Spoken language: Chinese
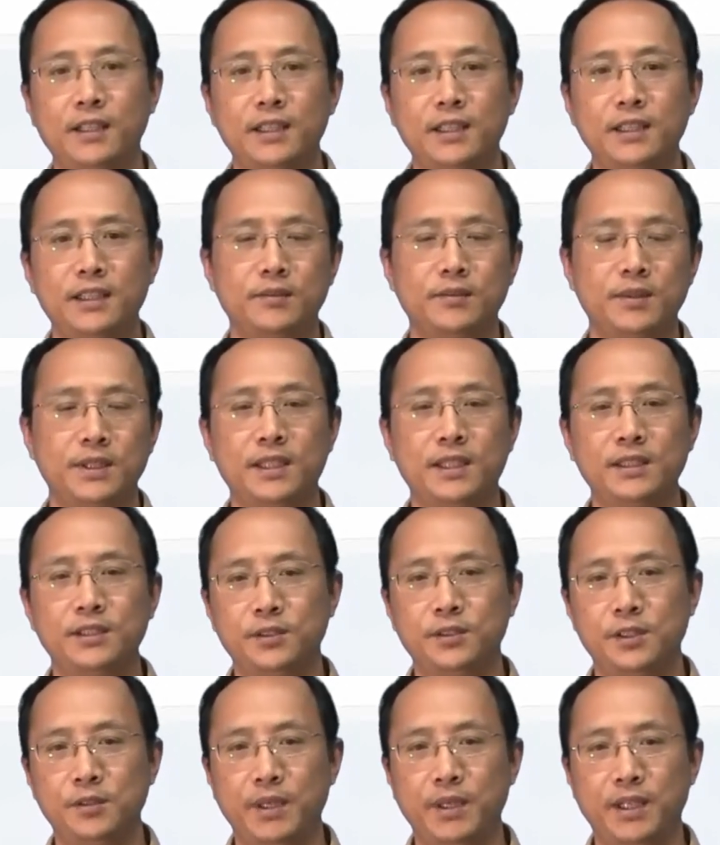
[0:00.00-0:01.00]
那么它就
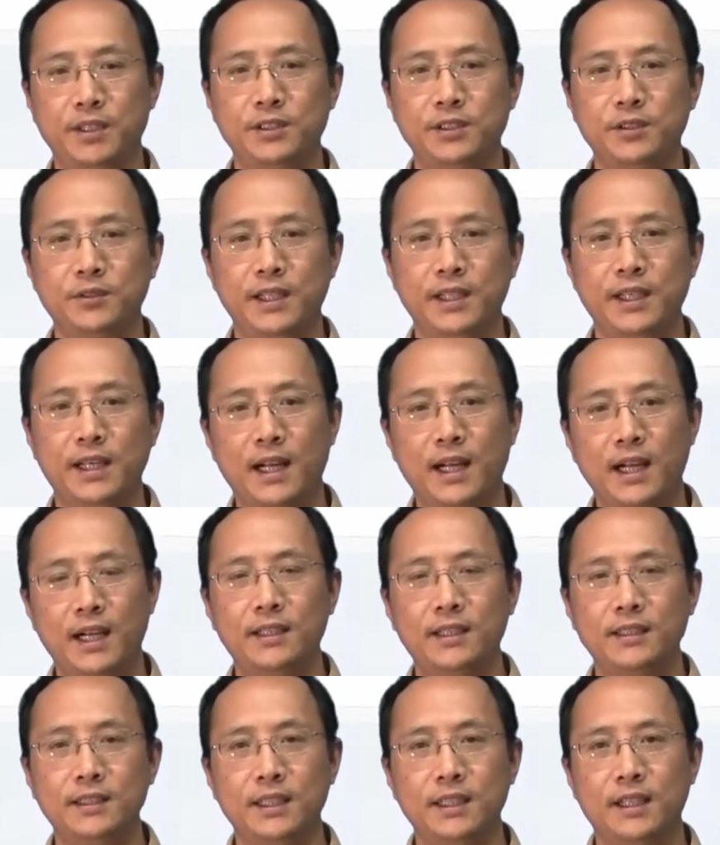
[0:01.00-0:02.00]
会表示为 R，
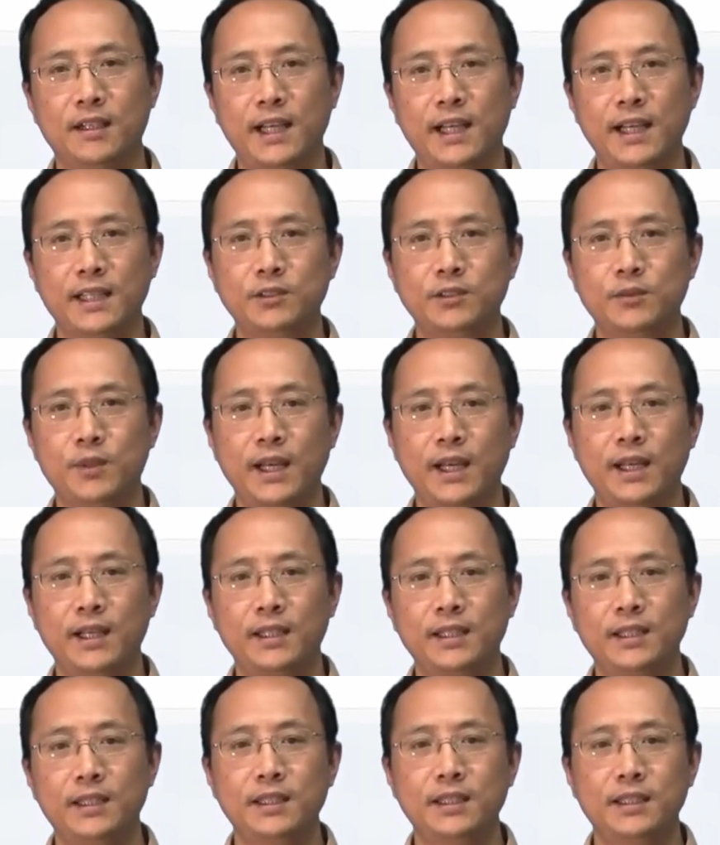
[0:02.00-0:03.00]
然后 x y，
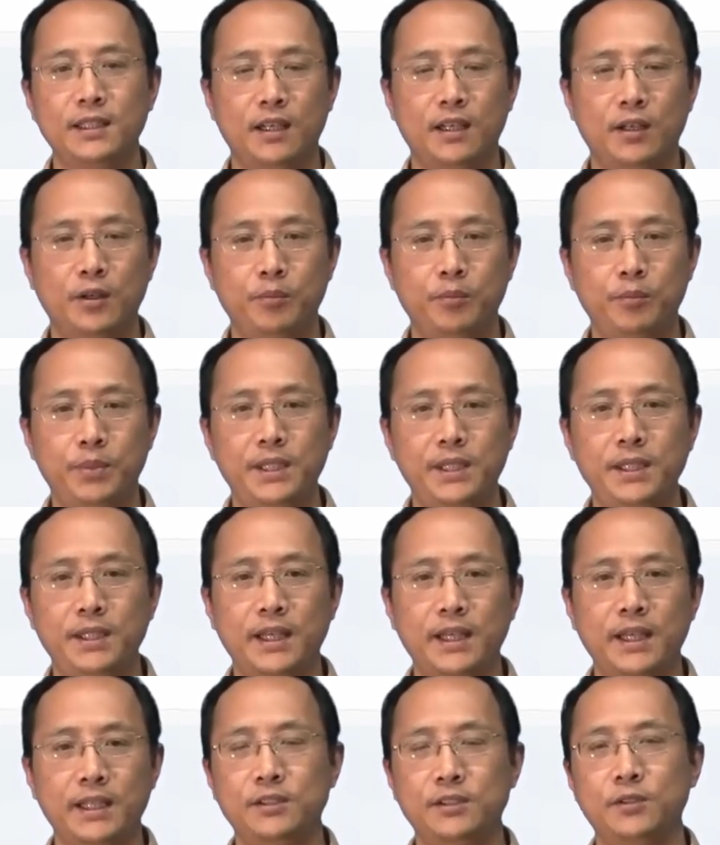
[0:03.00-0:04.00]
然后 p
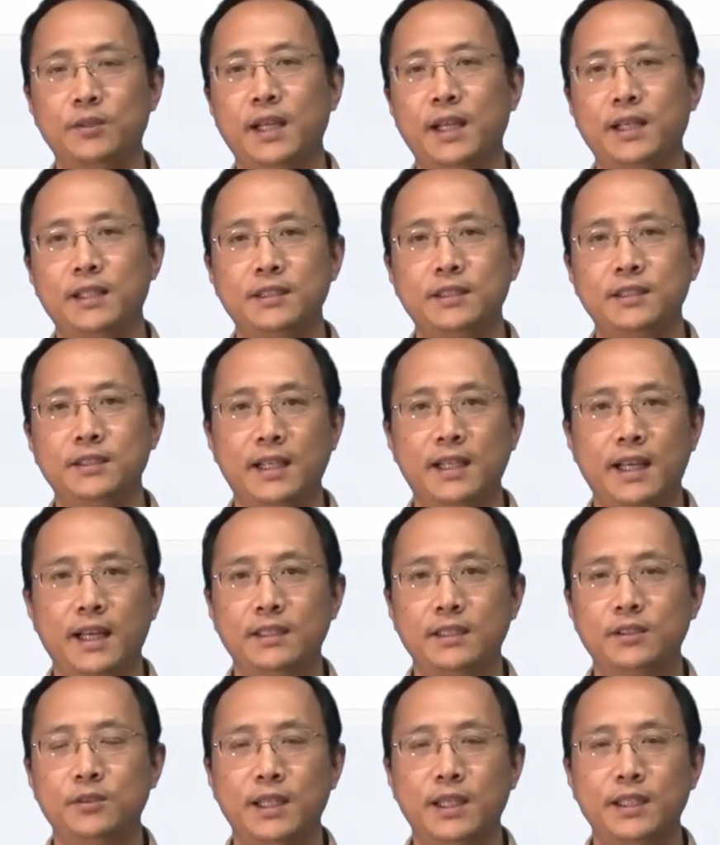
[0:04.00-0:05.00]
x y，就
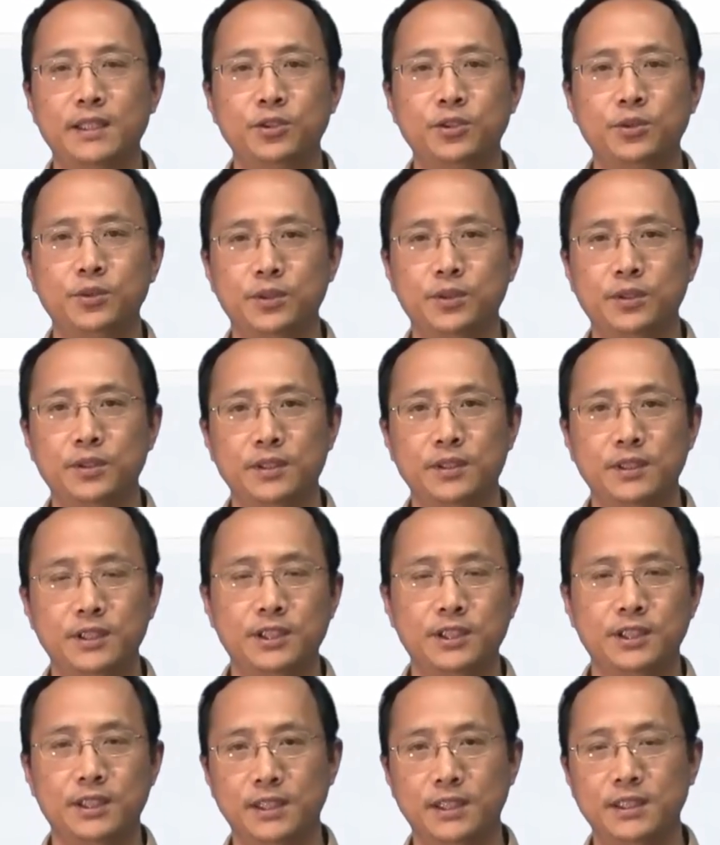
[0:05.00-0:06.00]
x y 呢属于使
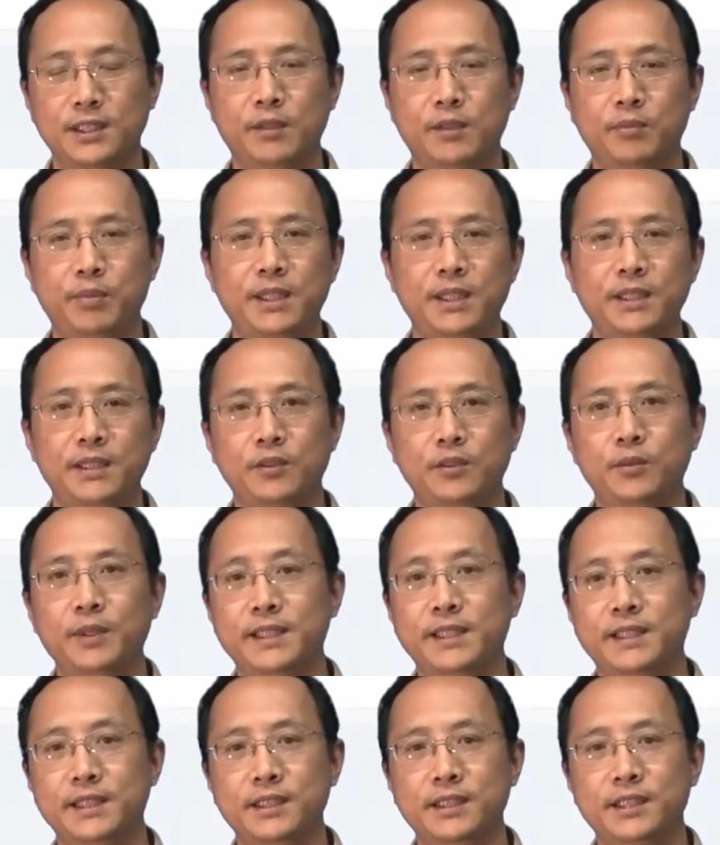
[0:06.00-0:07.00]
得这个 p 这个位
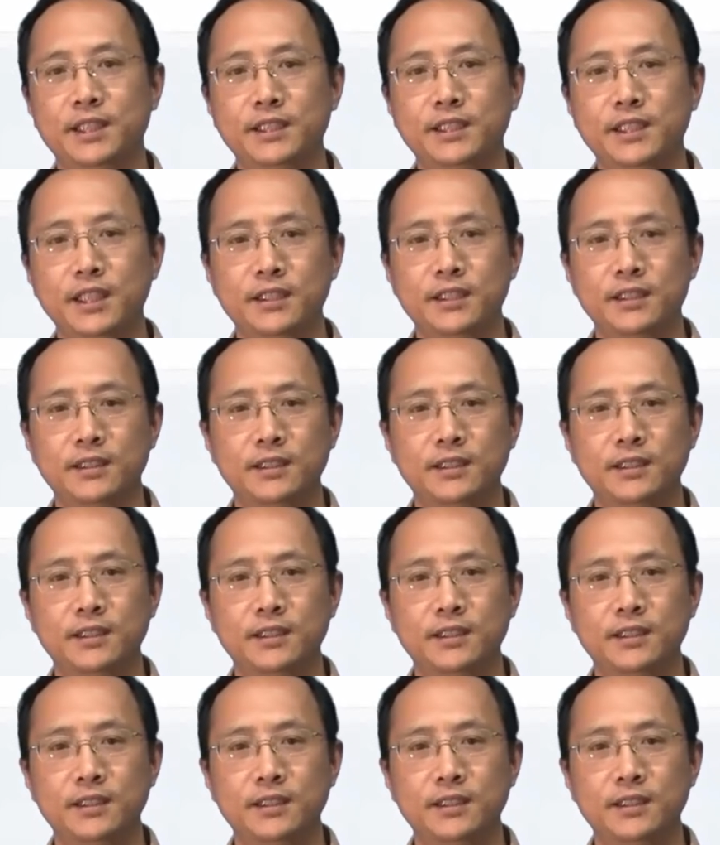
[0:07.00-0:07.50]
词成真。